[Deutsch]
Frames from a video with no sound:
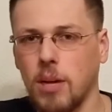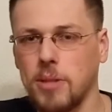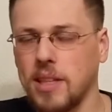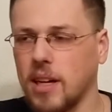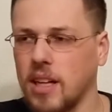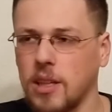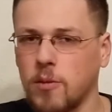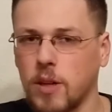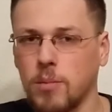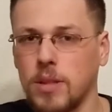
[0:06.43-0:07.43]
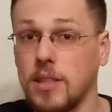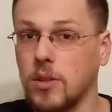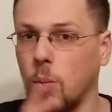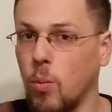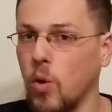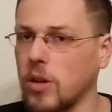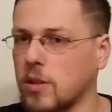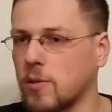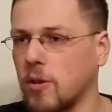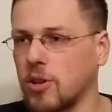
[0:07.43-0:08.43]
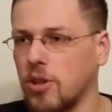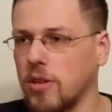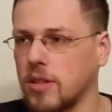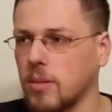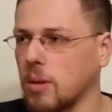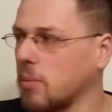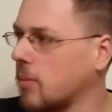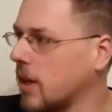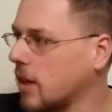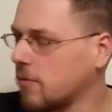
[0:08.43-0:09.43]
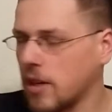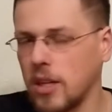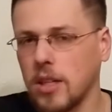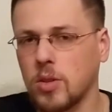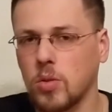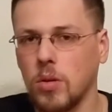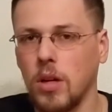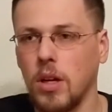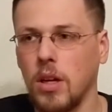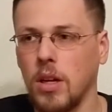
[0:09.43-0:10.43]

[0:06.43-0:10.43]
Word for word: habe ich ja angefangen mit dieser Monatsvorschau. Jetzt habe ich mir mal einfach gedacht, so,